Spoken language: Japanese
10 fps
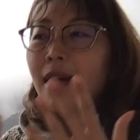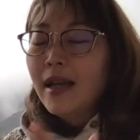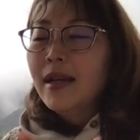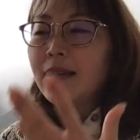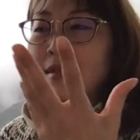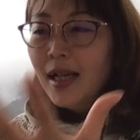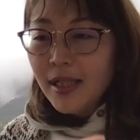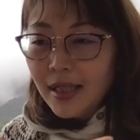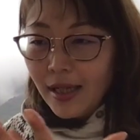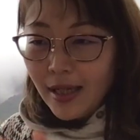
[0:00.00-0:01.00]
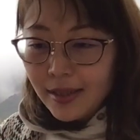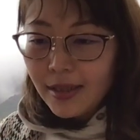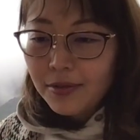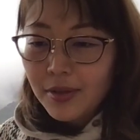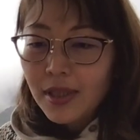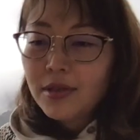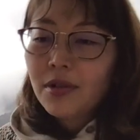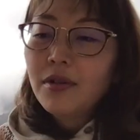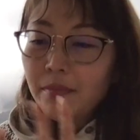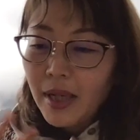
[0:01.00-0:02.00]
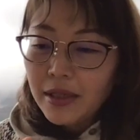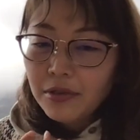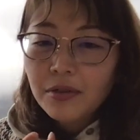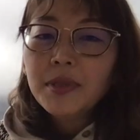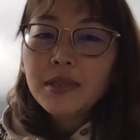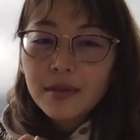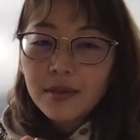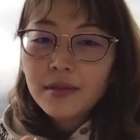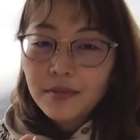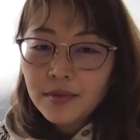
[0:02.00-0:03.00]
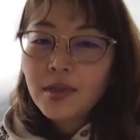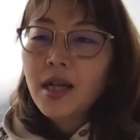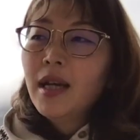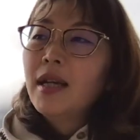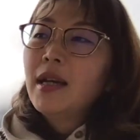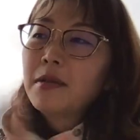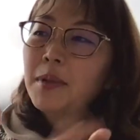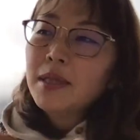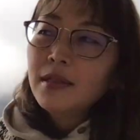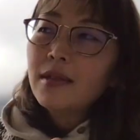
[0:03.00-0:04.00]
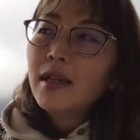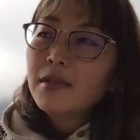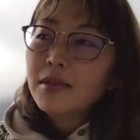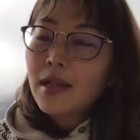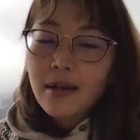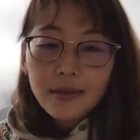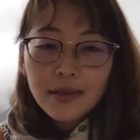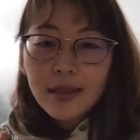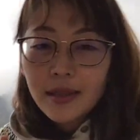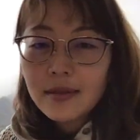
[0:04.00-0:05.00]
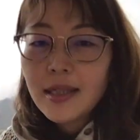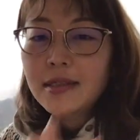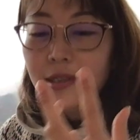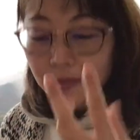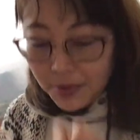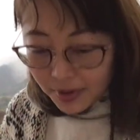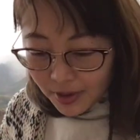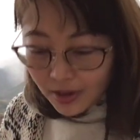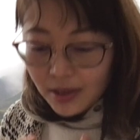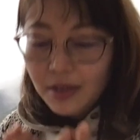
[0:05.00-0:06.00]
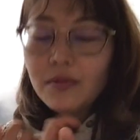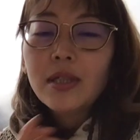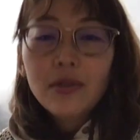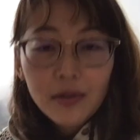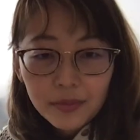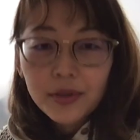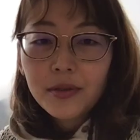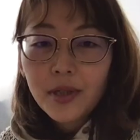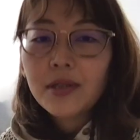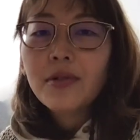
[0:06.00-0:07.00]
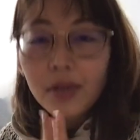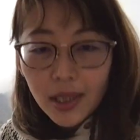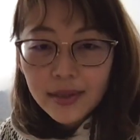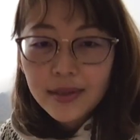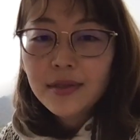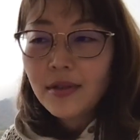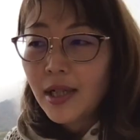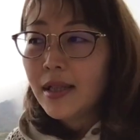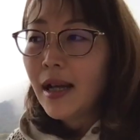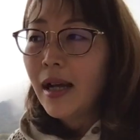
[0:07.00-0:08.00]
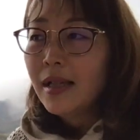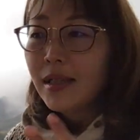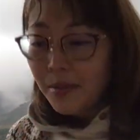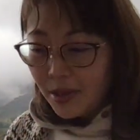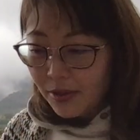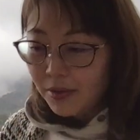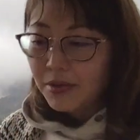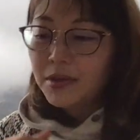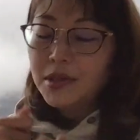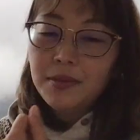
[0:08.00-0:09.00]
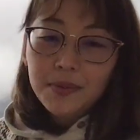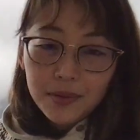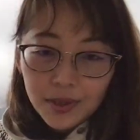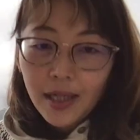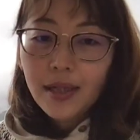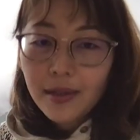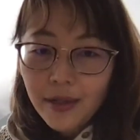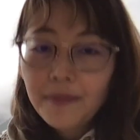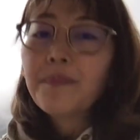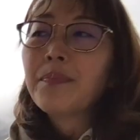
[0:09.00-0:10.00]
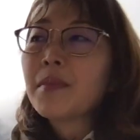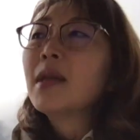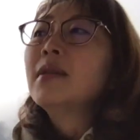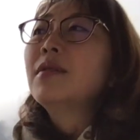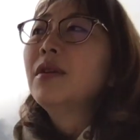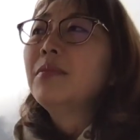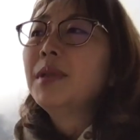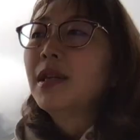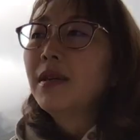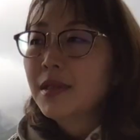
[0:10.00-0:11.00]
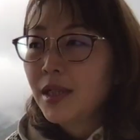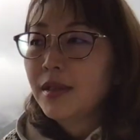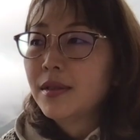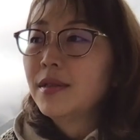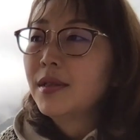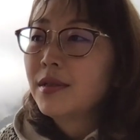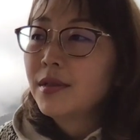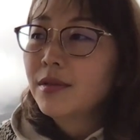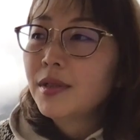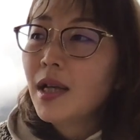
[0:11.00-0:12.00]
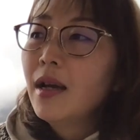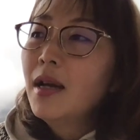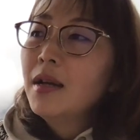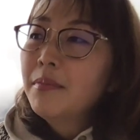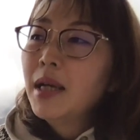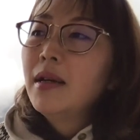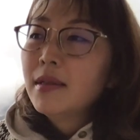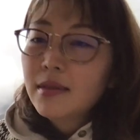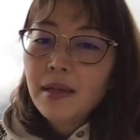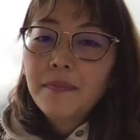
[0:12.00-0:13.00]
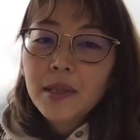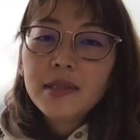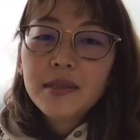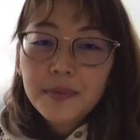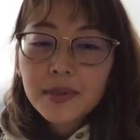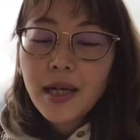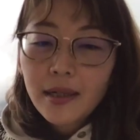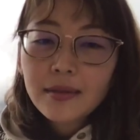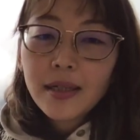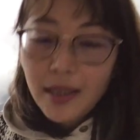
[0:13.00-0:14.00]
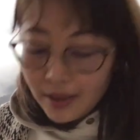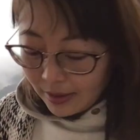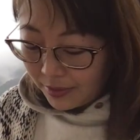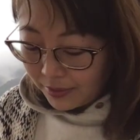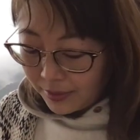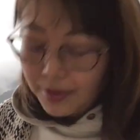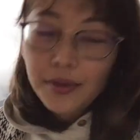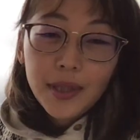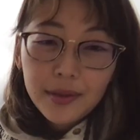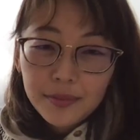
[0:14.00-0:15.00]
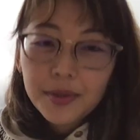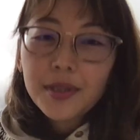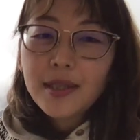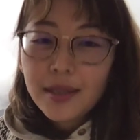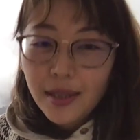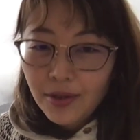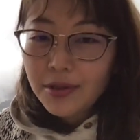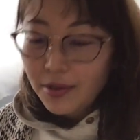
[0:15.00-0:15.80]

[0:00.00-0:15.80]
え何かがあった時にそれを丸飲みする、うん、100%影響されるんじゃなくて自分自身はどう思うのかどう感じるのかって改めてこの自分からねそれを見直していくっていうそういった、まあ、やっぱり自分があるかないかっていうことだと思うんですけど